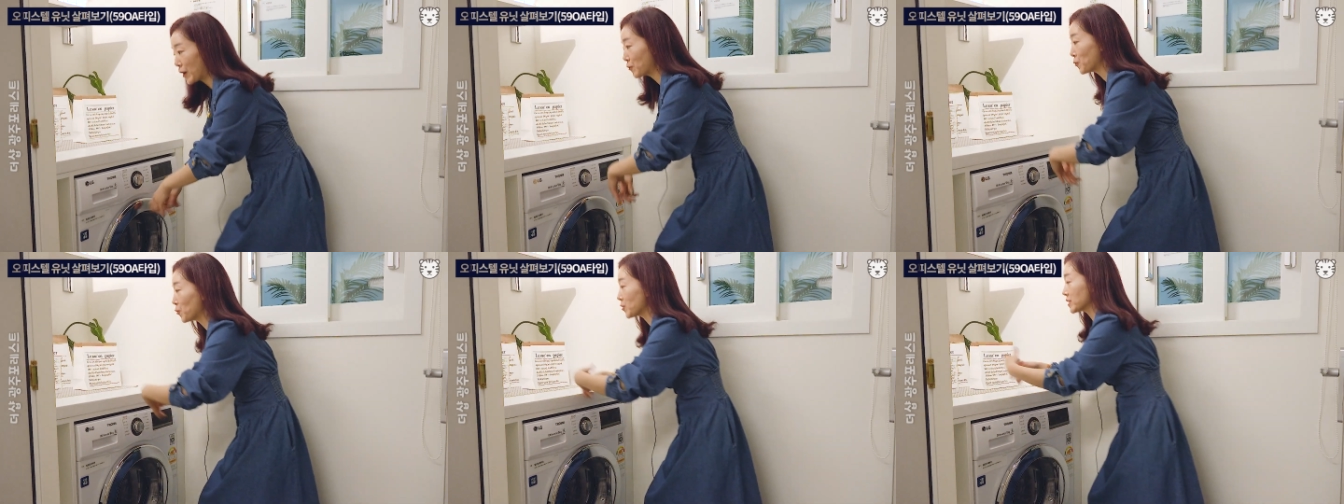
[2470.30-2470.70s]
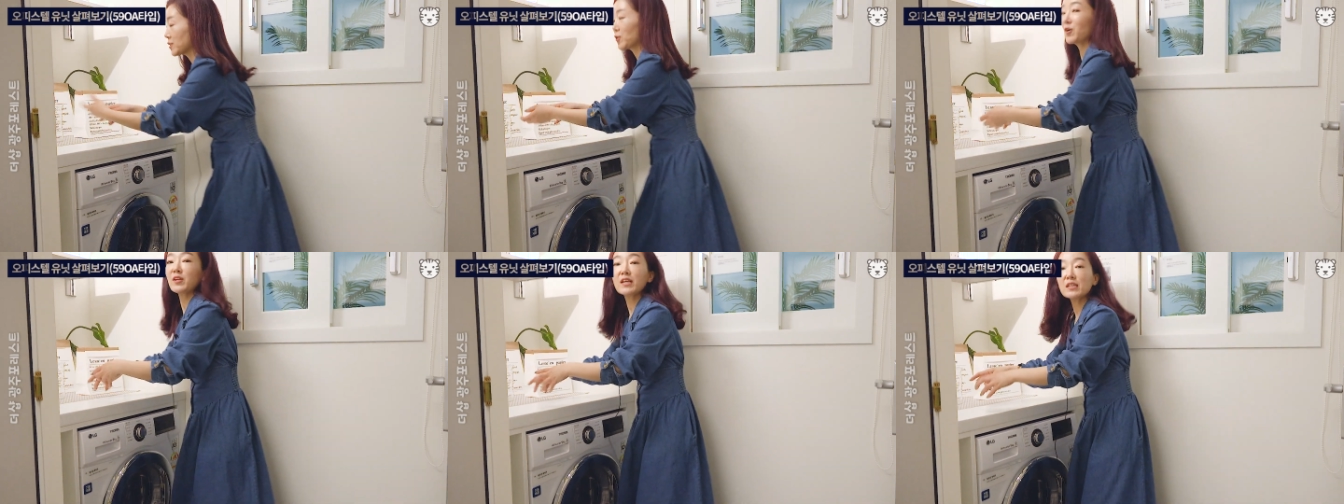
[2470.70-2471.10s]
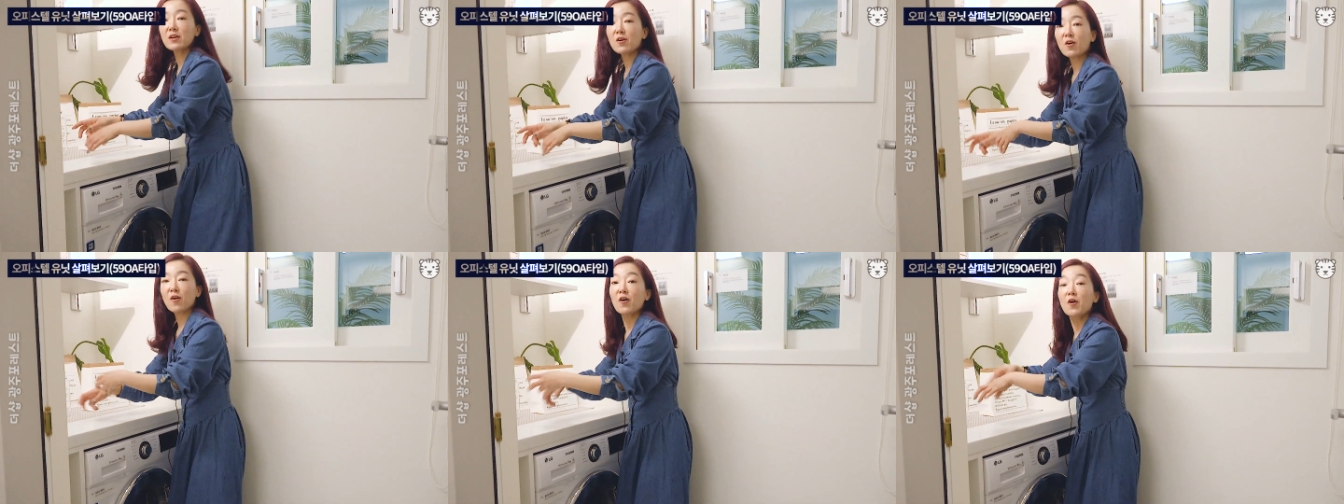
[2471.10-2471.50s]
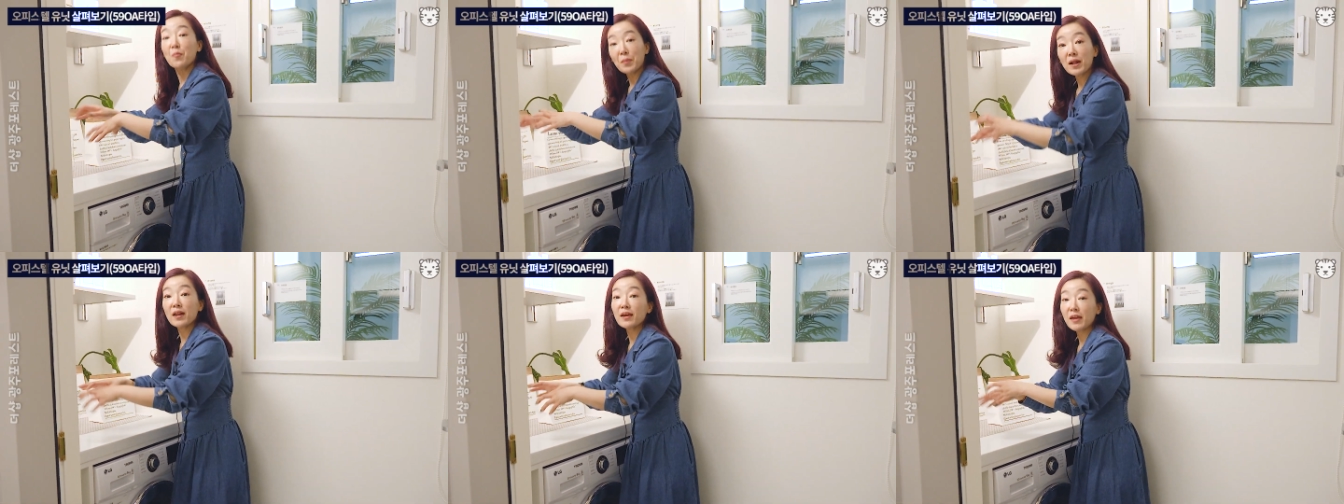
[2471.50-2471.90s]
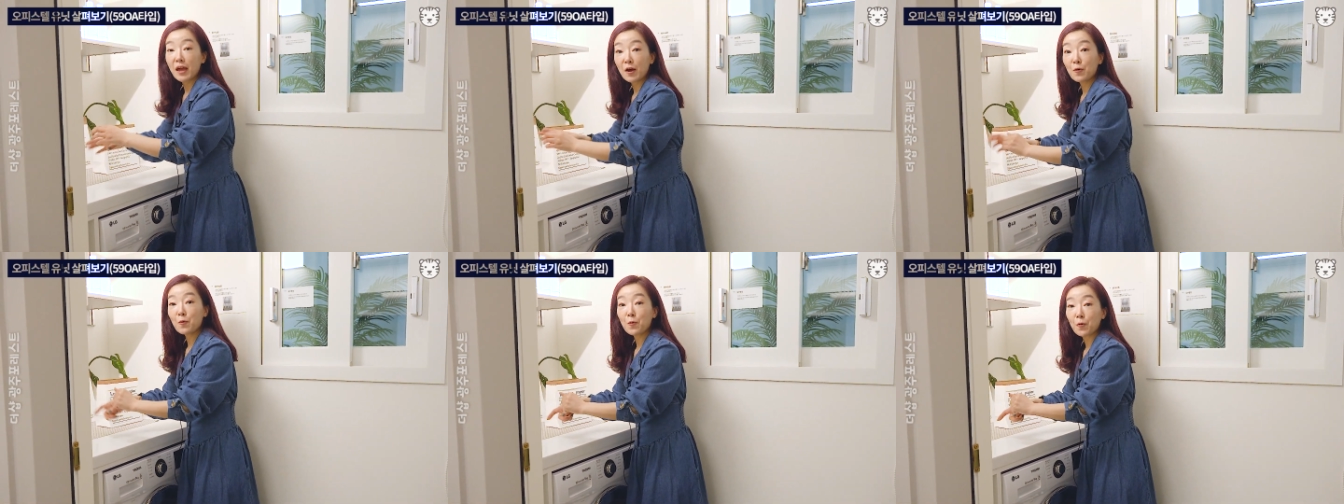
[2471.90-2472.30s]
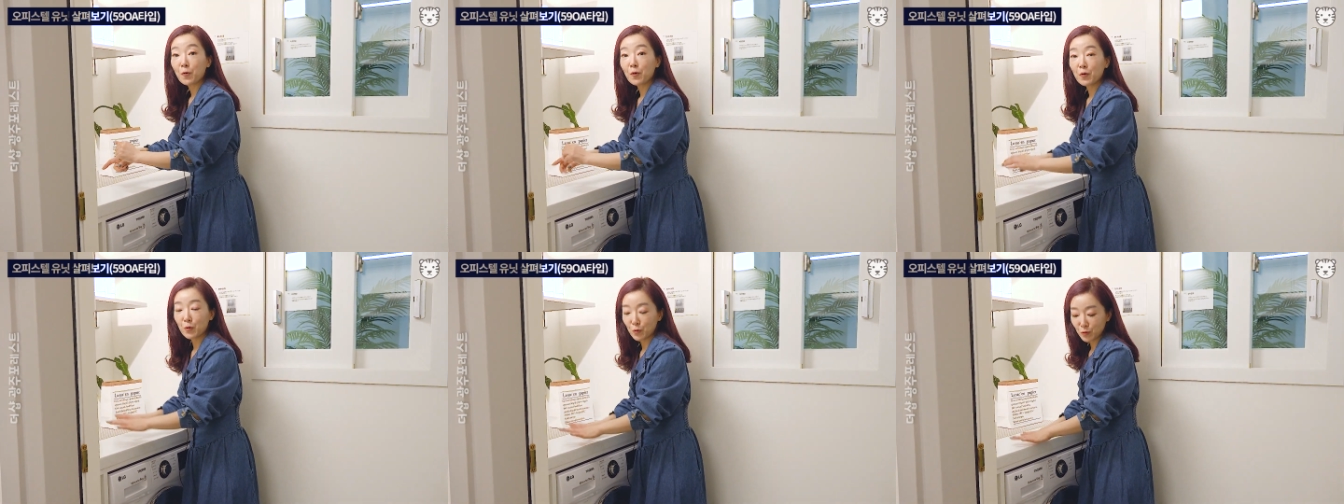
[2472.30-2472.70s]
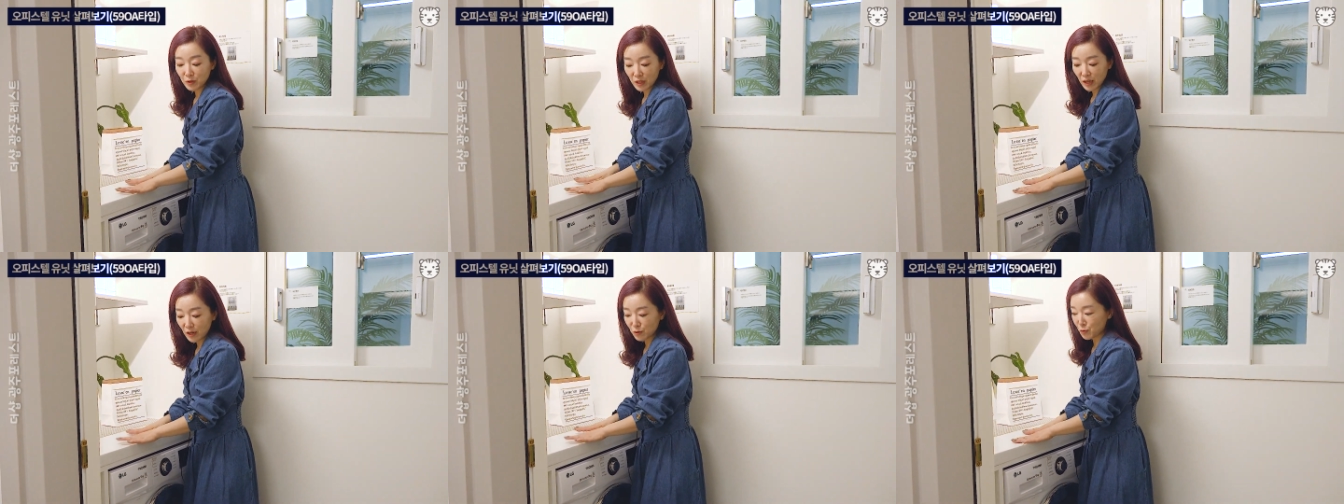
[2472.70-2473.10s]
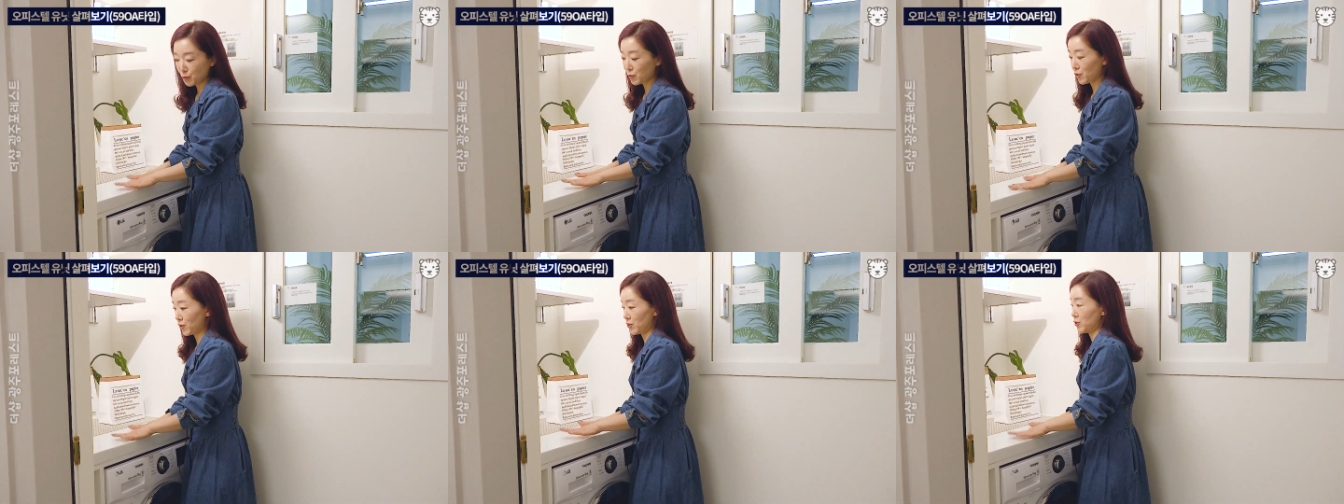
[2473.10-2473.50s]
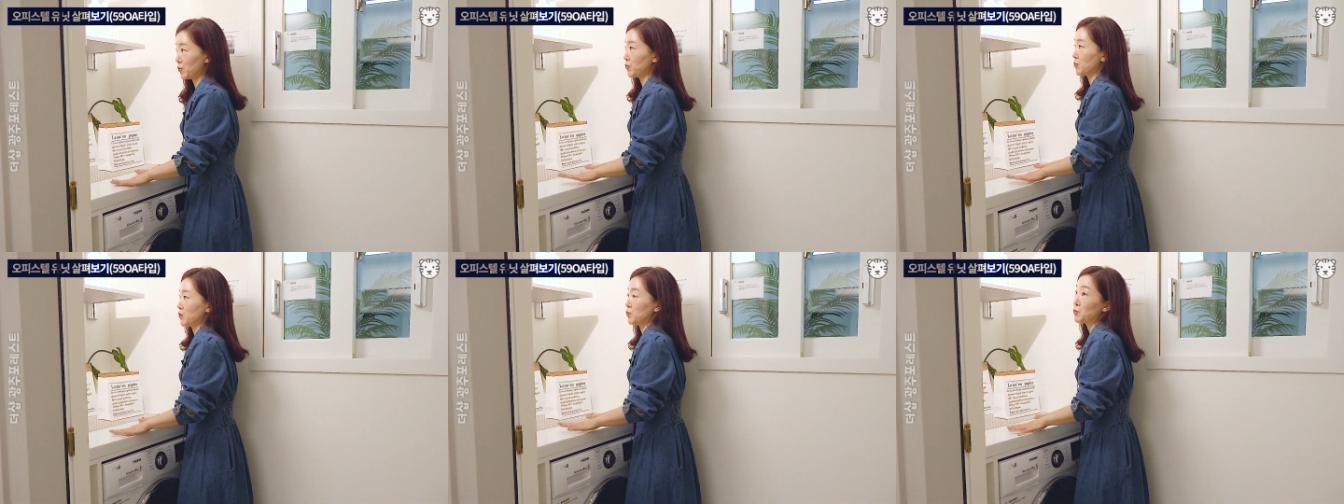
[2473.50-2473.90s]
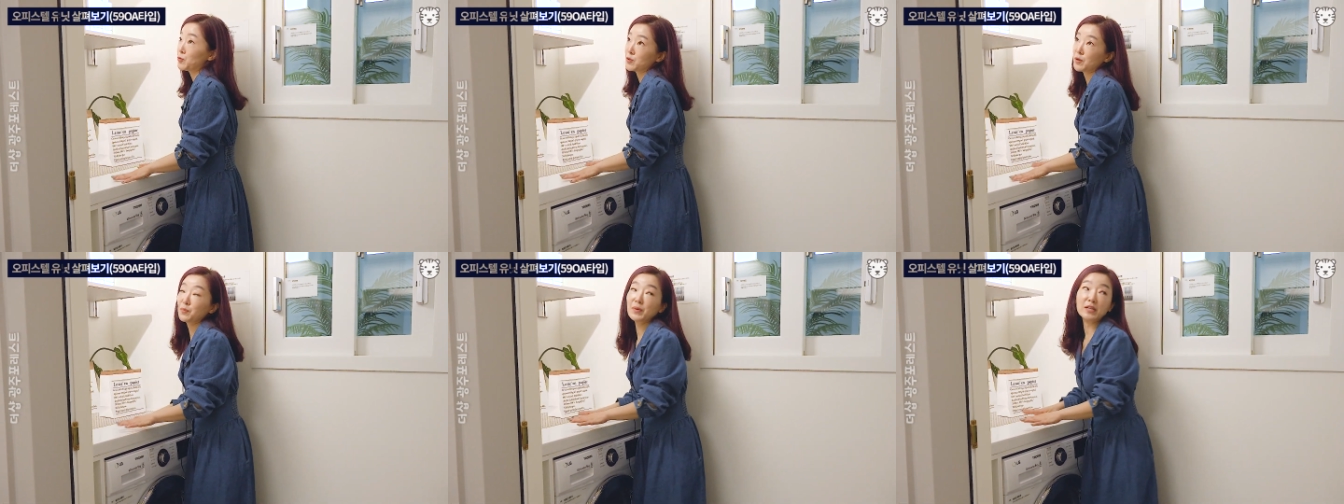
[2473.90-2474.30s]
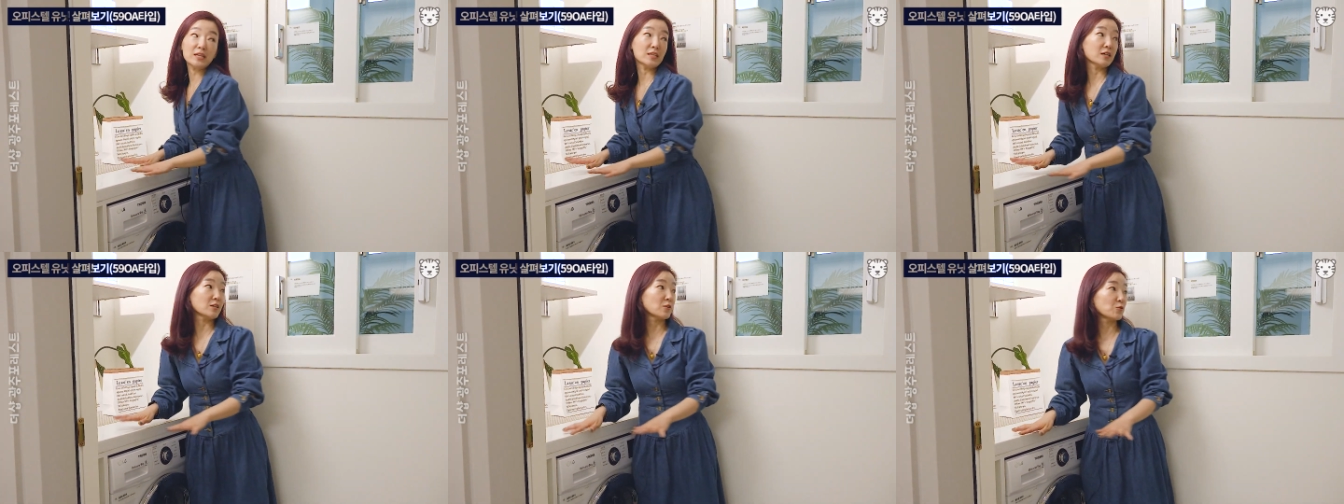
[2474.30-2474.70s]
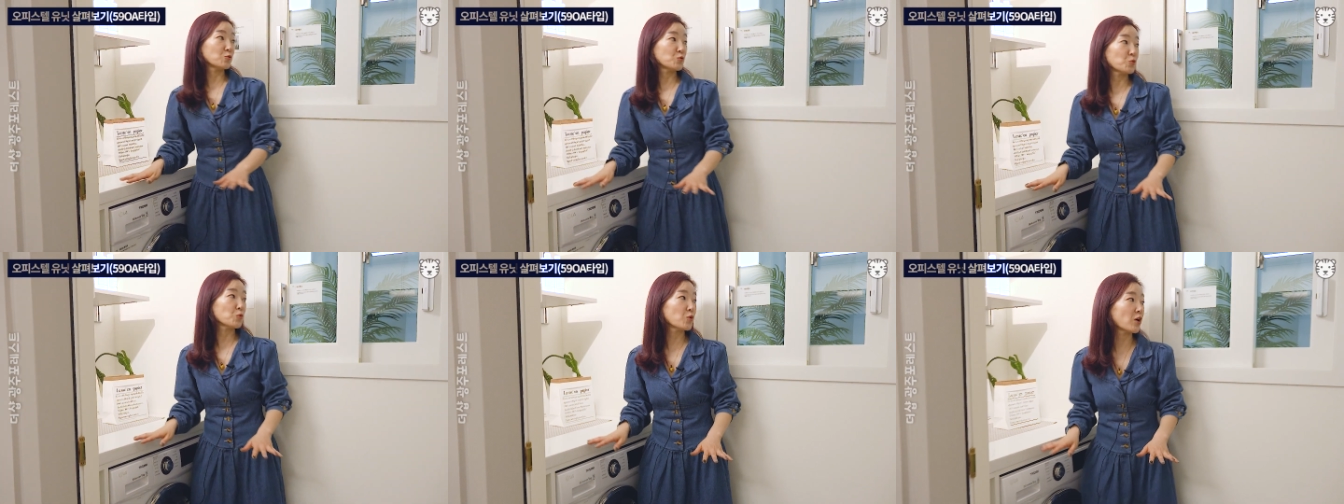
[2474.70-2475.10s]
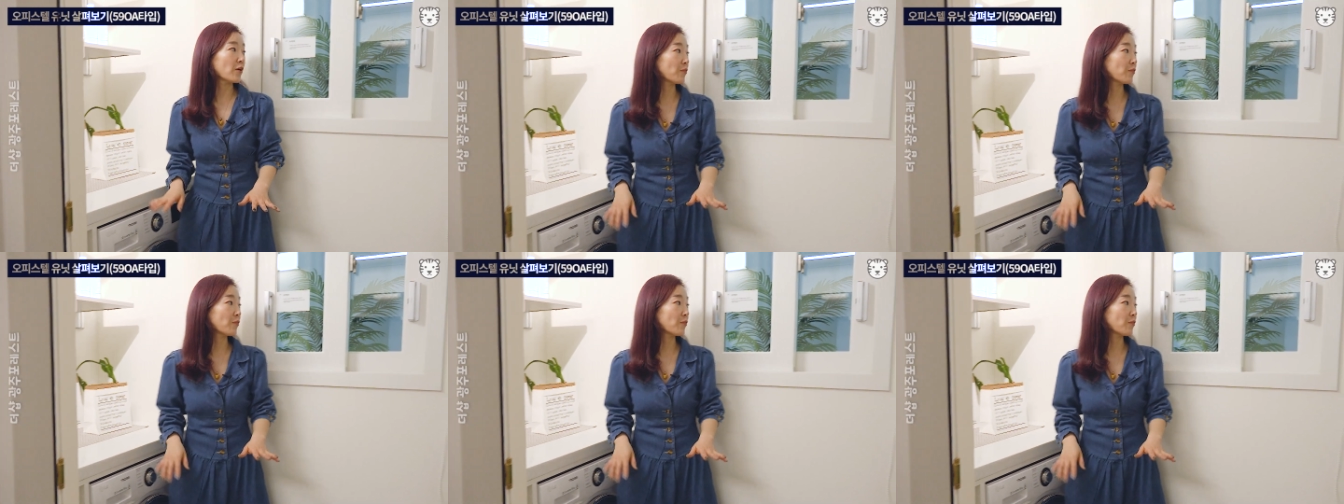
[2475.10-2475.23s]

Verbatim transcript: 바로 여기서 꺼내서 빨래 개고 요건 되게 좋은 것 같아요 요런, 요런 선만 있는 건 좋은 것